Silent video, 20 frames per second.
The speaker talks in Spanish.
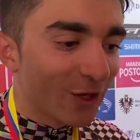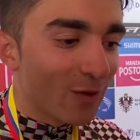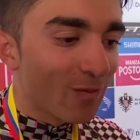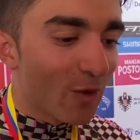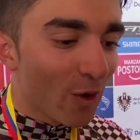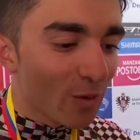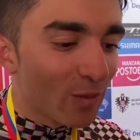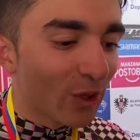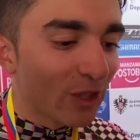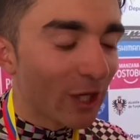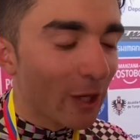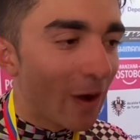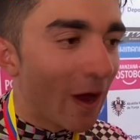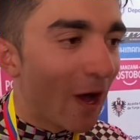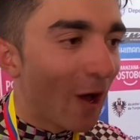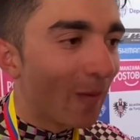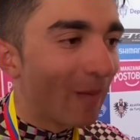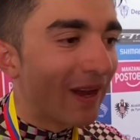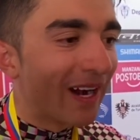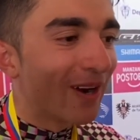y muy
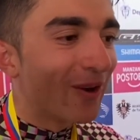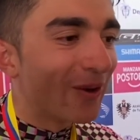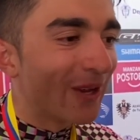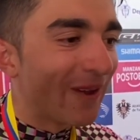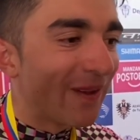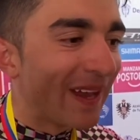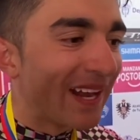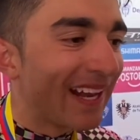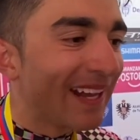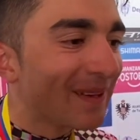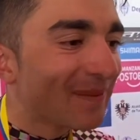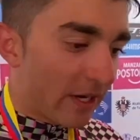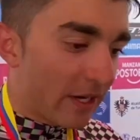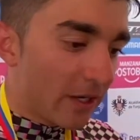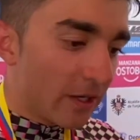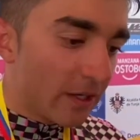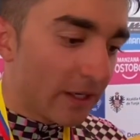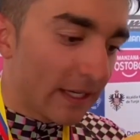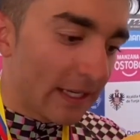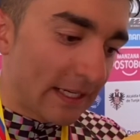motivado para lo que viene.
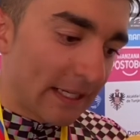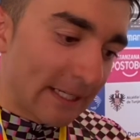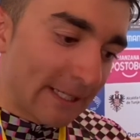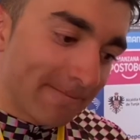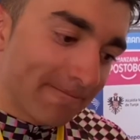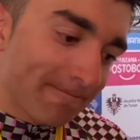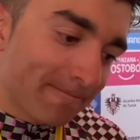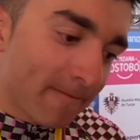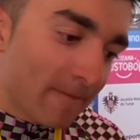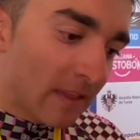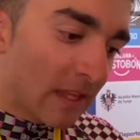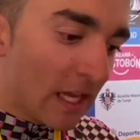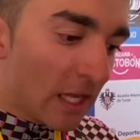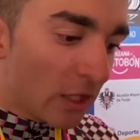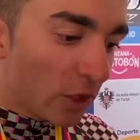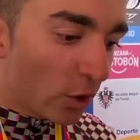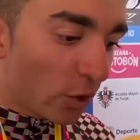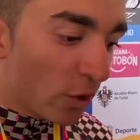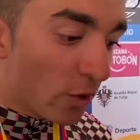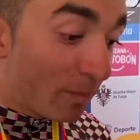Eh,
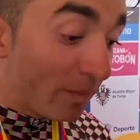tuve un